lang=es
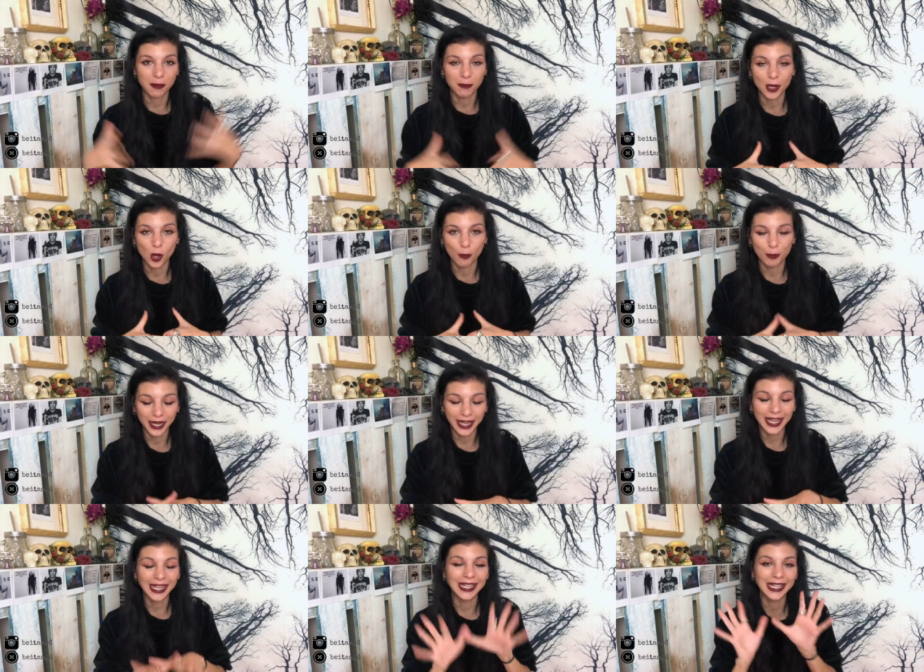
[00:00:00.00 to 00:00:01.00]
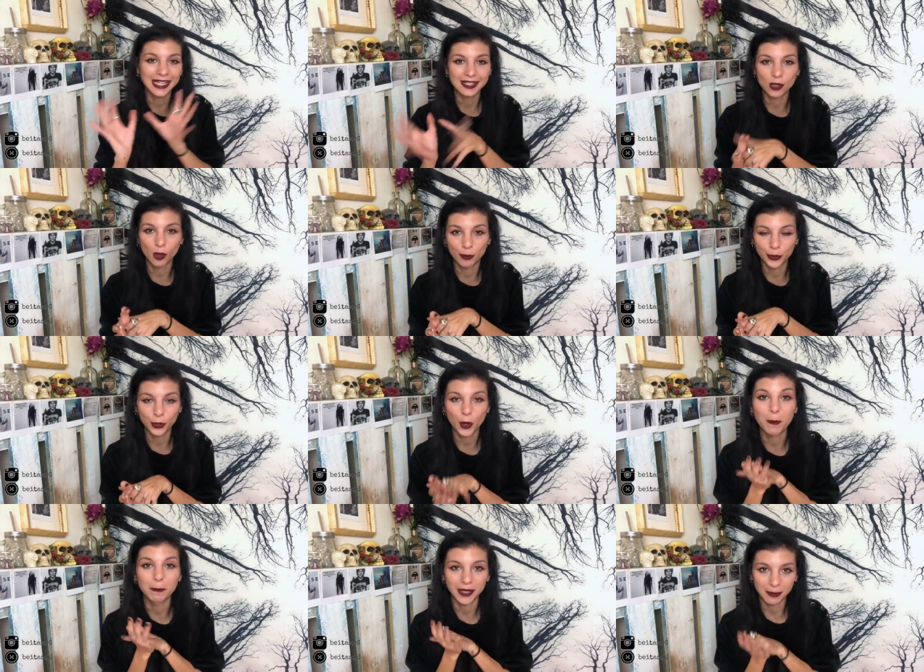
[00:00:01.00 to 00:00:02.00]
me compré y que se compró
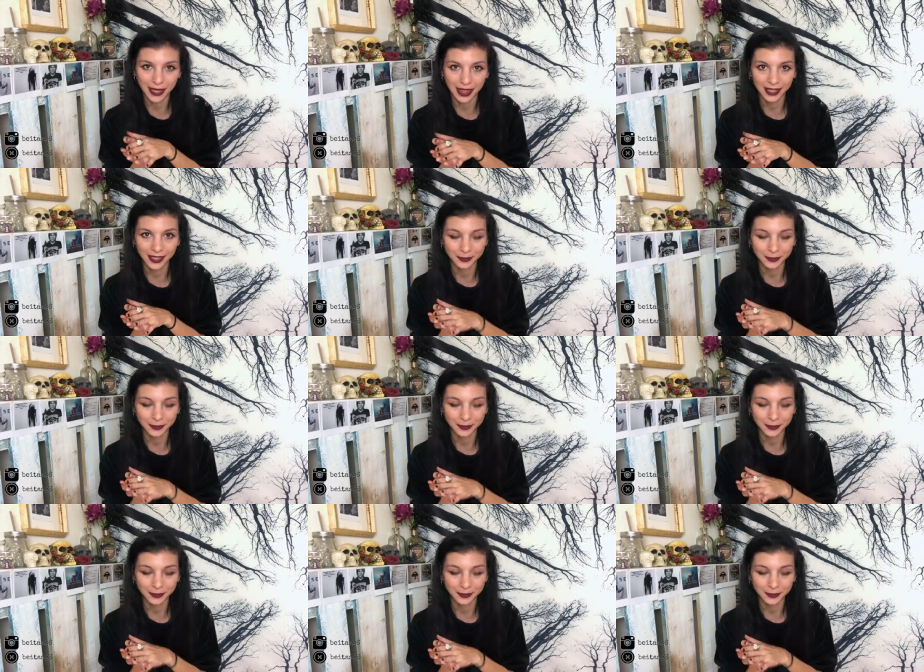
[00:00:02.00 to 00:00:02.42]
mi madre